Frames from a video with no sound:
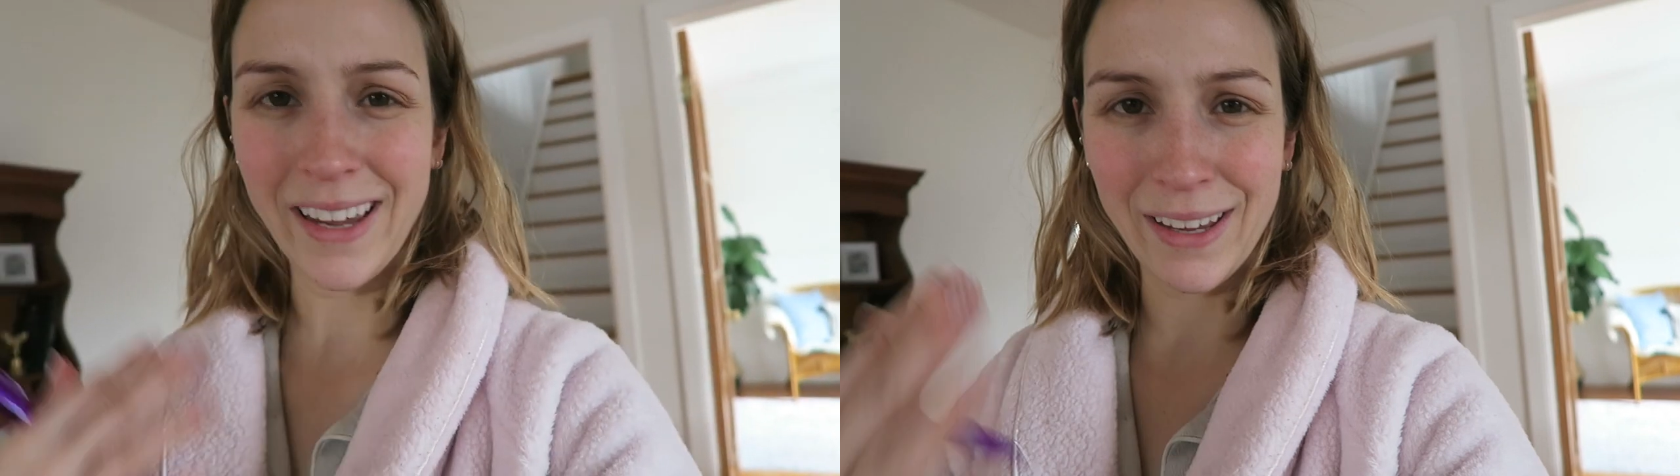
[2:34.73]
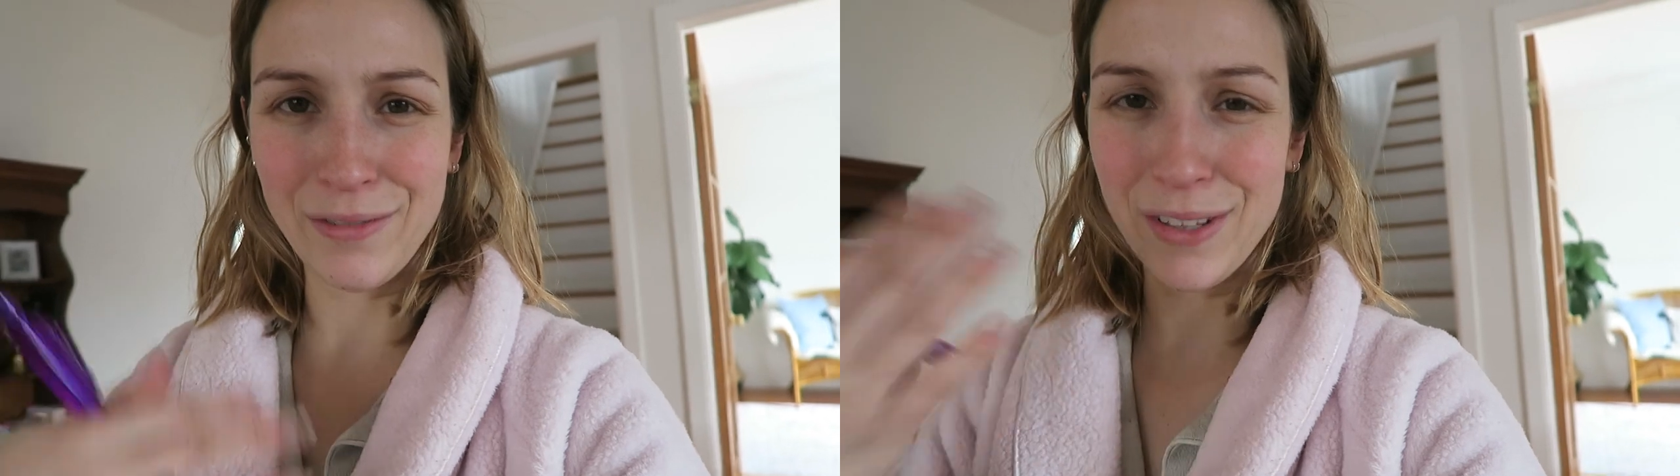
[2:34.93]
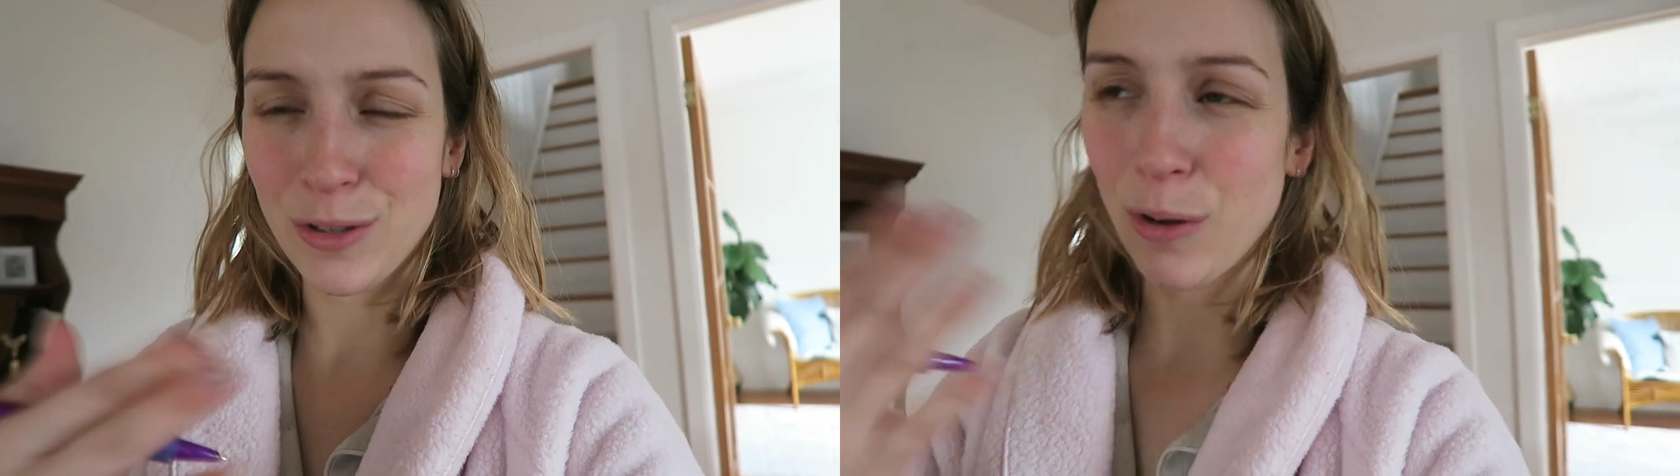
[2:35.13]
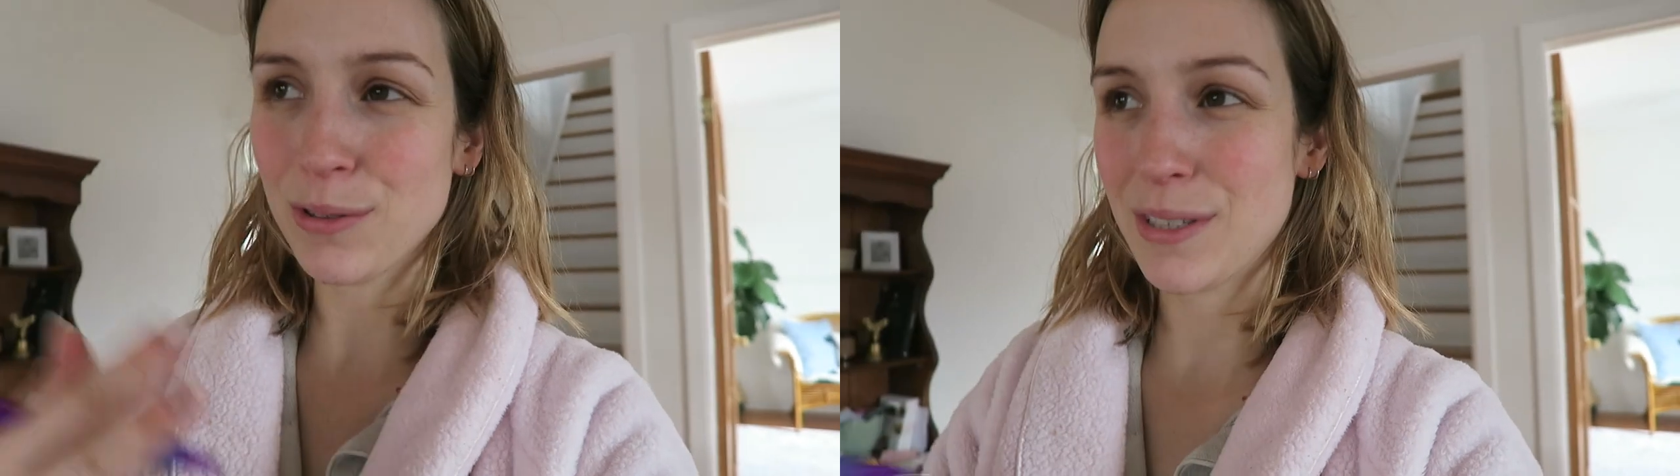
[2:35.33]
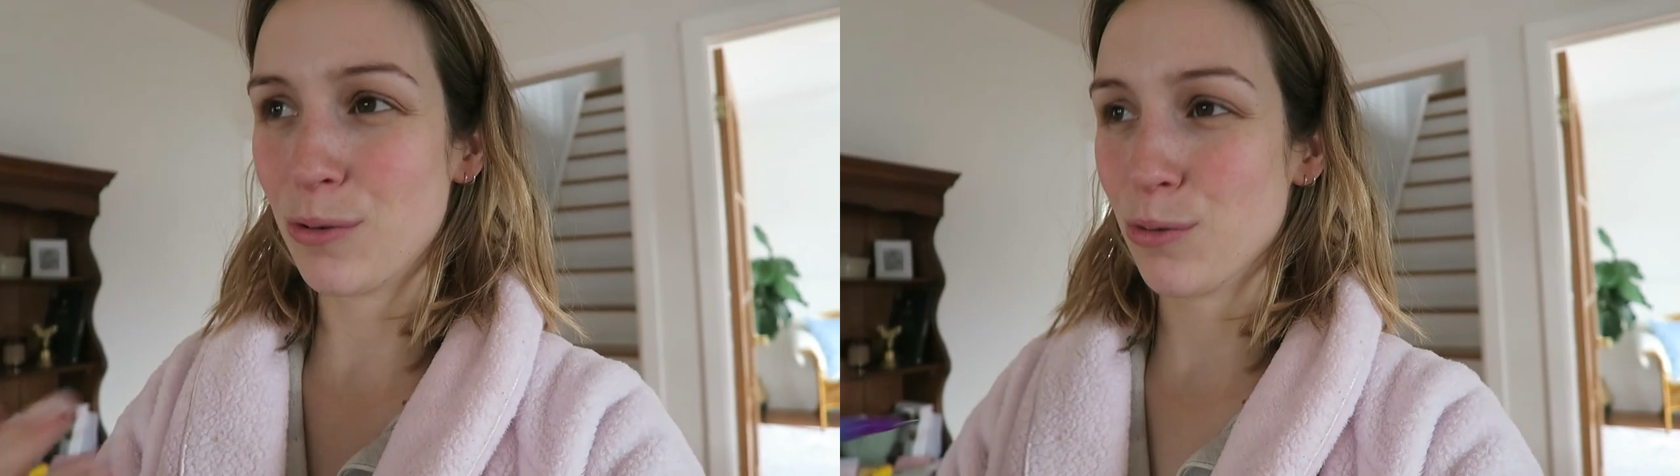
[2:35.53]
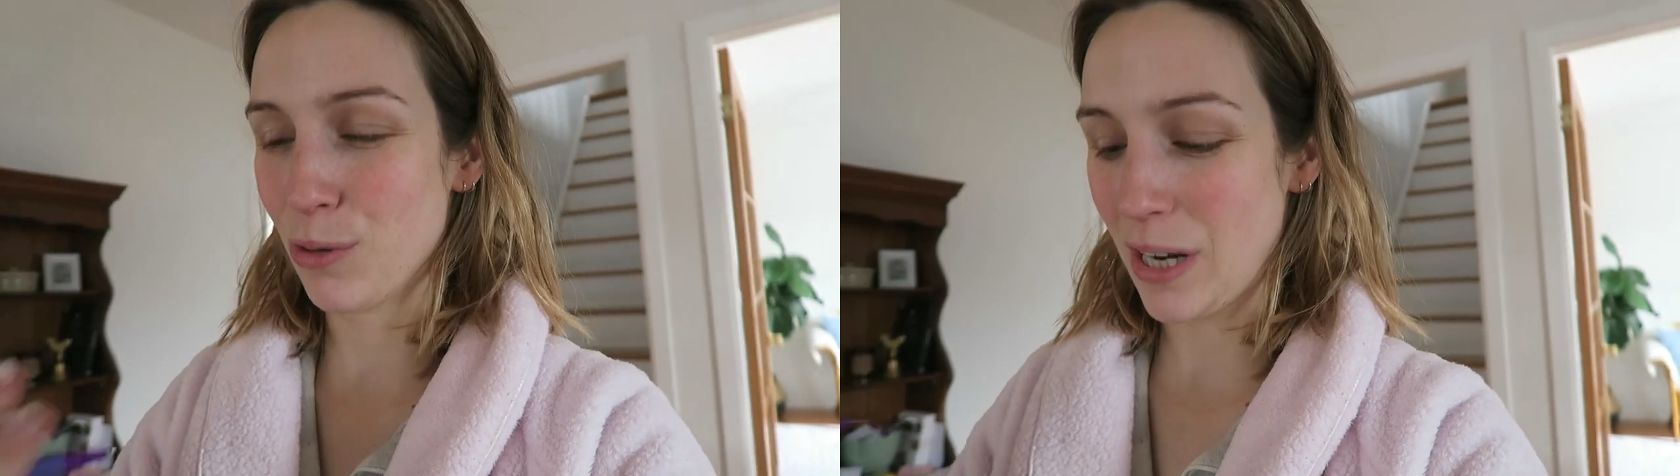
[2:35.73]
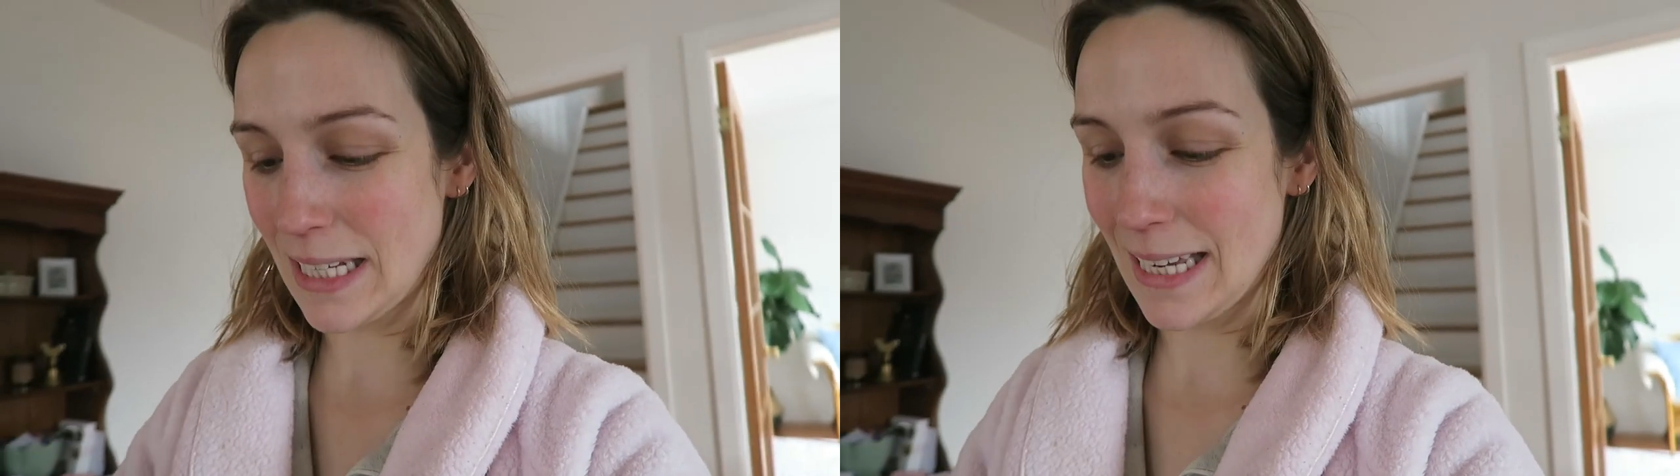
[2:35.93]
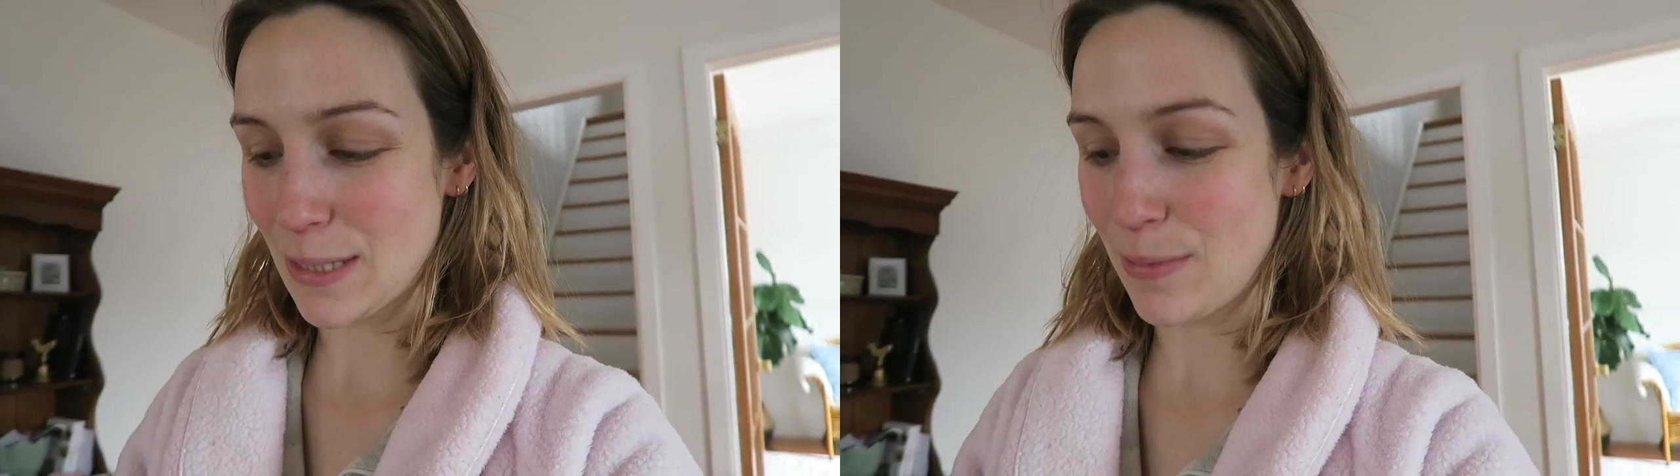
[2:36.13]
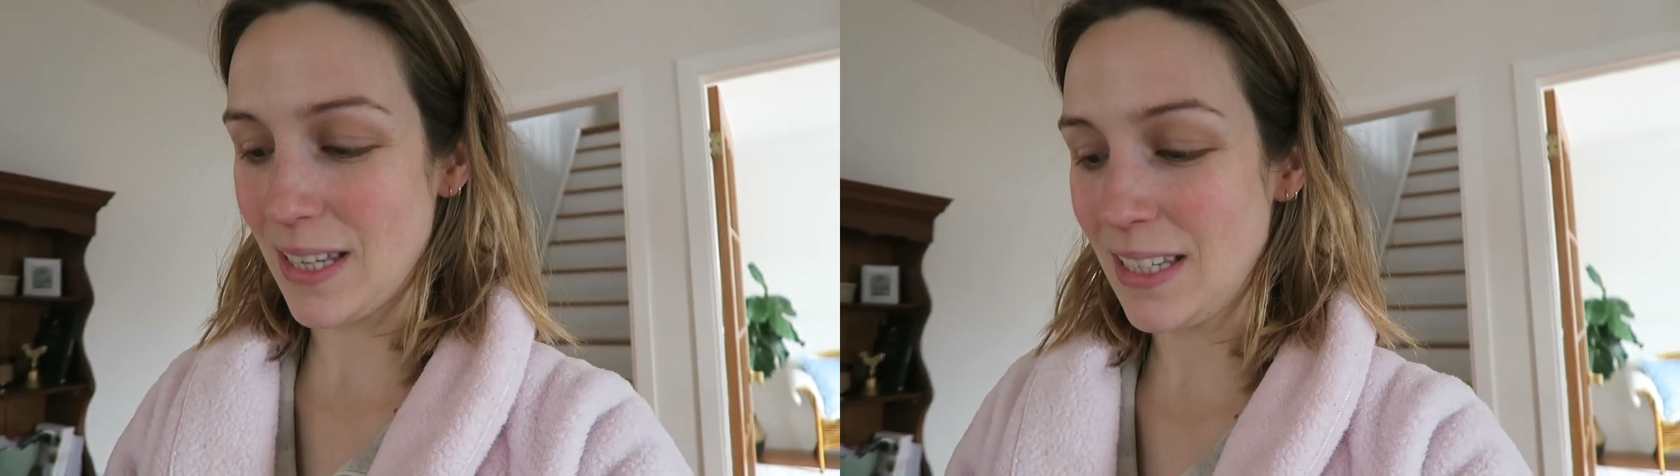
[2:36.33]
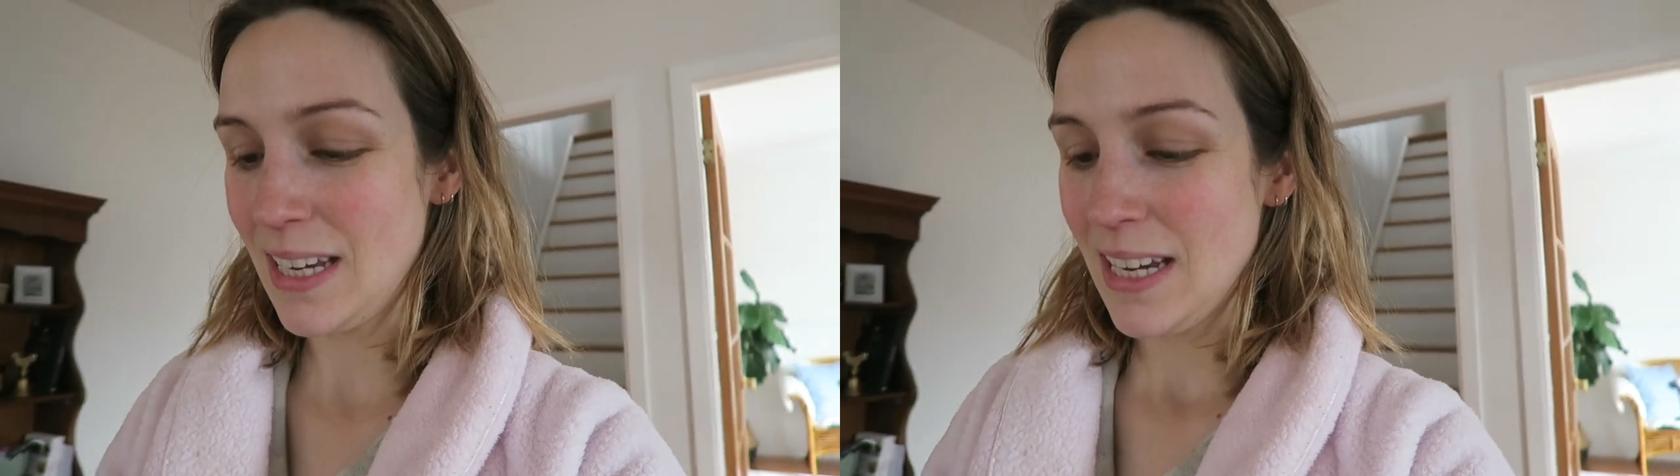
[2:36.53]
arriver d'autres au courant de la
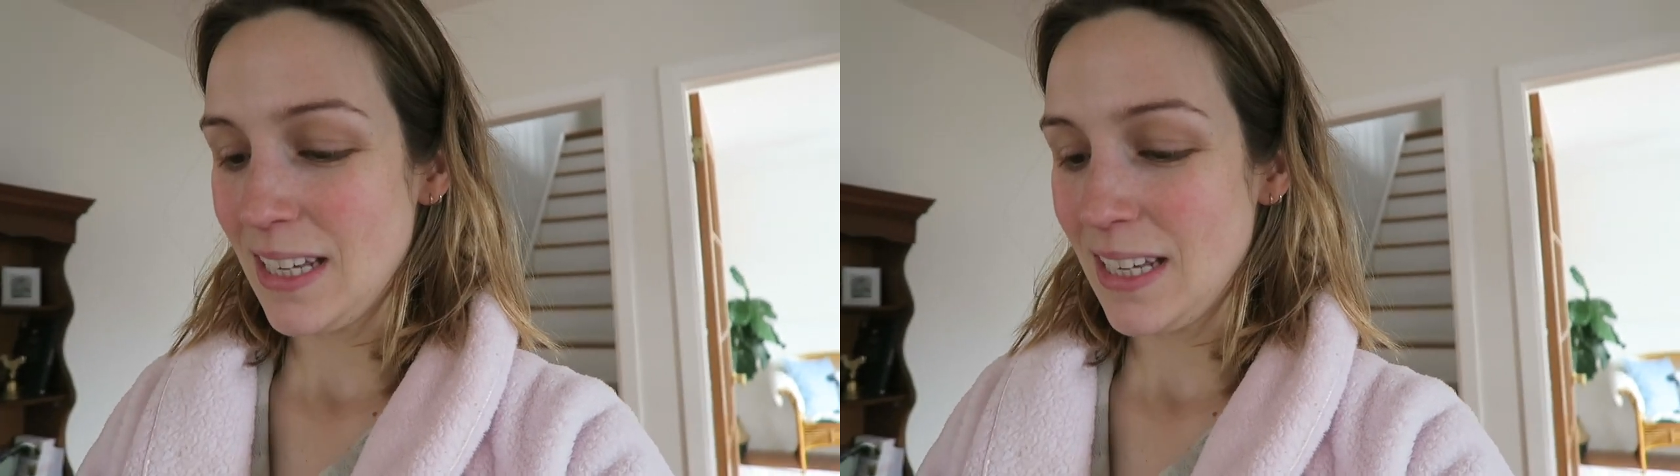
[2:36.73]
semaine,